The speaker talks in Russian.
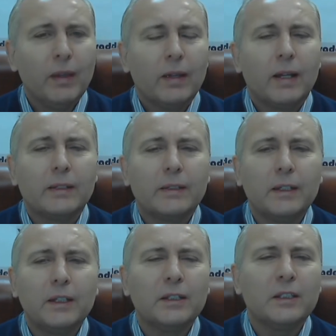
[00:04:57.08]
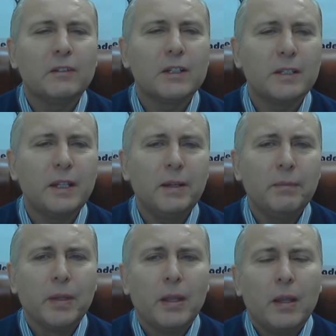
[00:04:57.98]
от таких новостей.
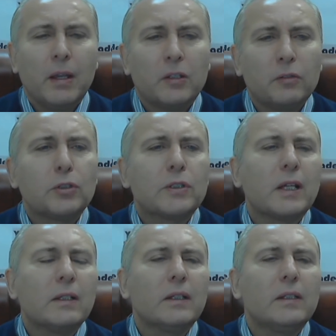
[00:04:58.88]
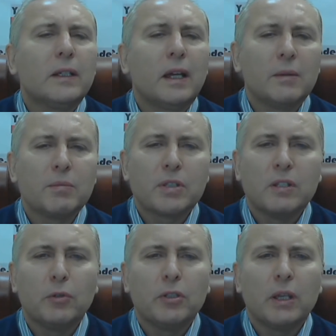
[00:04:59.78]
Ну вот Sunday Times
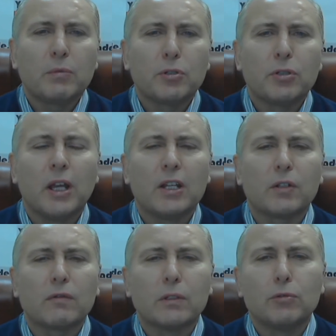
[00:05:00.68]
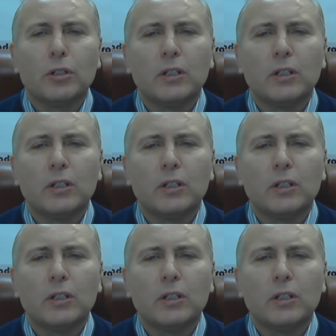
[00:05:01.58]
сегодня обсуждает, что в случае